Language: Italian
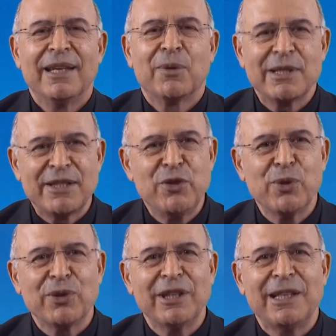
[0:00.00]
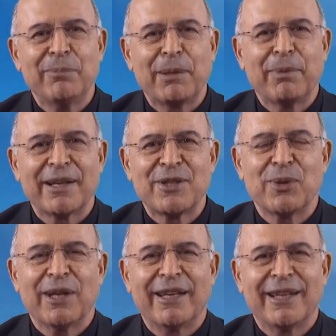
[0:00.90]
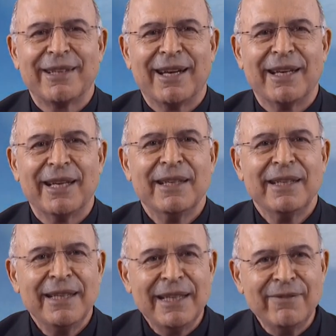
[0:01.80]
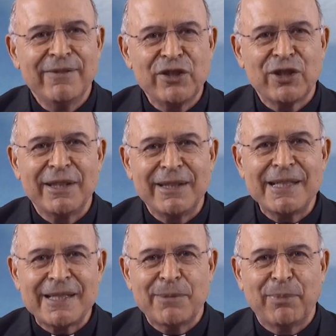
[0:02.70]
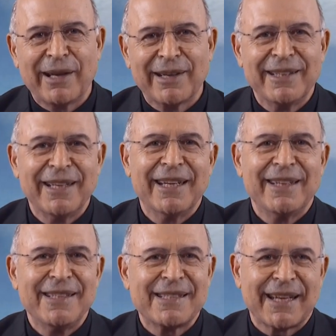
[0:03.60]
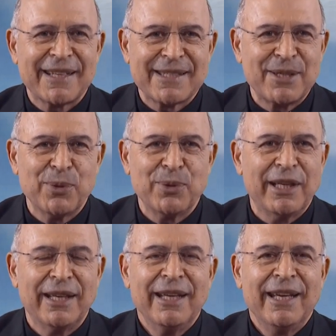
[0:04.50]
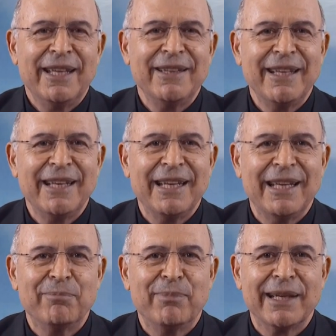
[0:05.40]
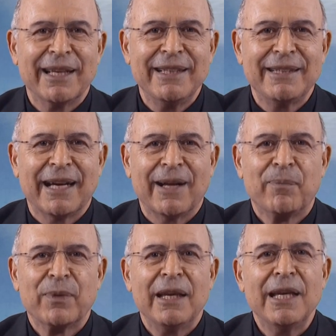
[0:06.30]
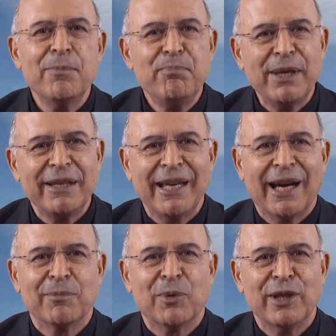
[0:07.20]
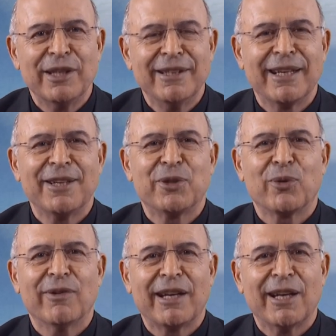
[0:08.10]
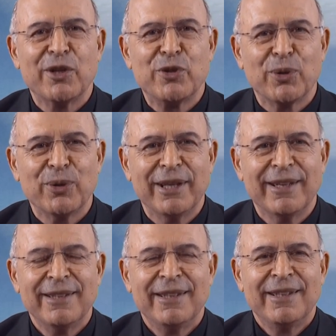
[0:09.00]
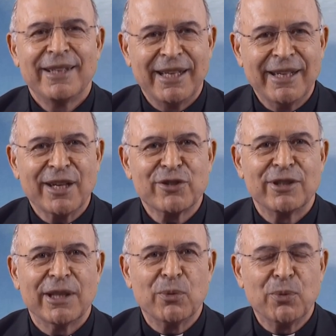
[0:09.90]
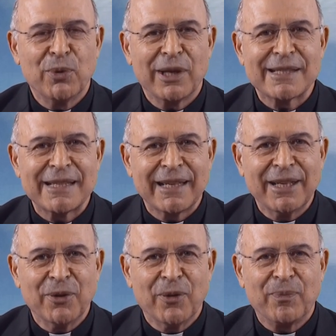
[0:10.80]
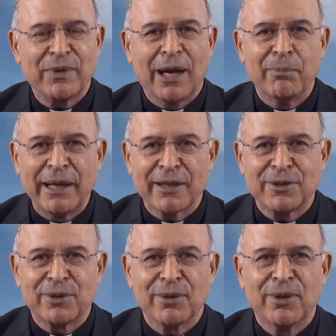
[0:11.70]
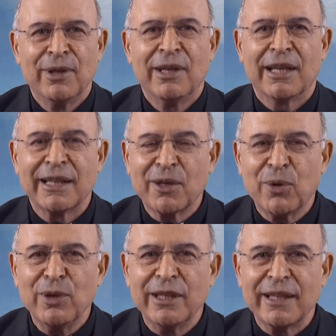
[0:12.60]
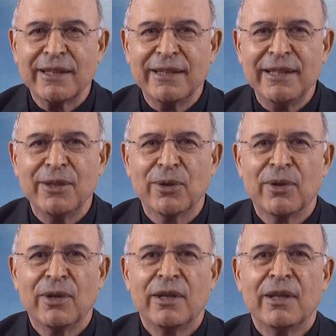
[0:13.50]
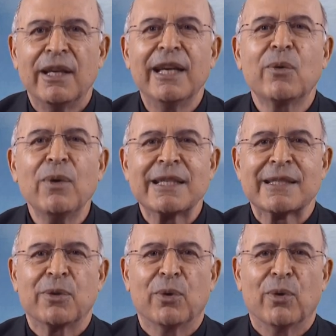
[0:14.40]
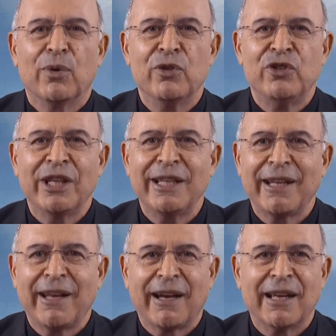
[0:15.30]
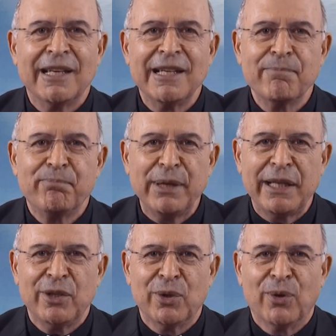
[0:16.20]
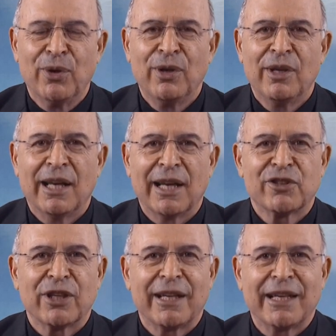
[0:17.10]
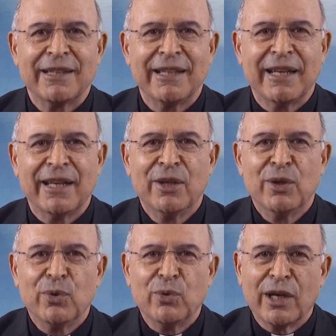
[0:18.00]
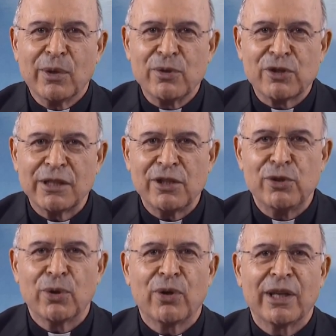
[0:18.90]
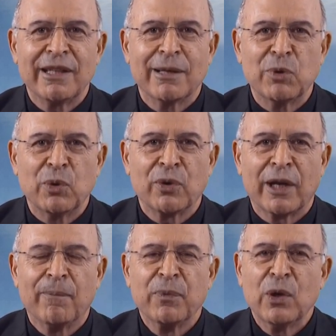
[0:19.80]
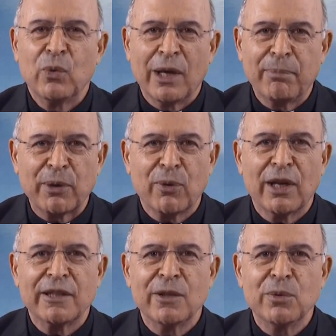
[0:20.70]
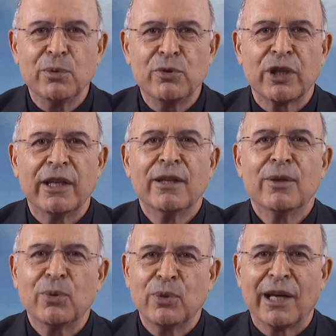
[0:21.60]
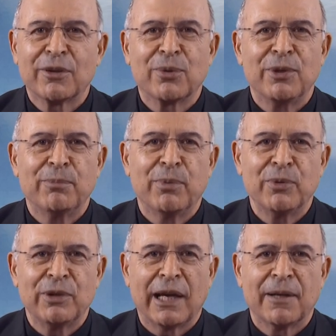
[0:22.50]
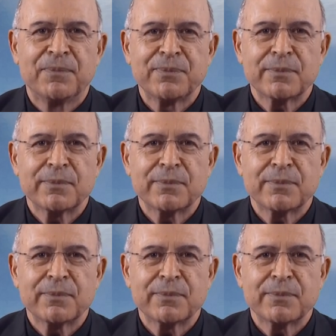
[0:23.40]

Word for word: Questi giorni di preparazione al Natale, invece di dissiparli nelle distrazioni e nelle banalità, impieghiamoli nel ritrovare la gioia che nasce da un cuore sereno, aperto, ad accogliere Dio e questo genererà l'impegno a lasciare cadere una goccia di gioia, di amore, una parola di luce, un atto di bontà.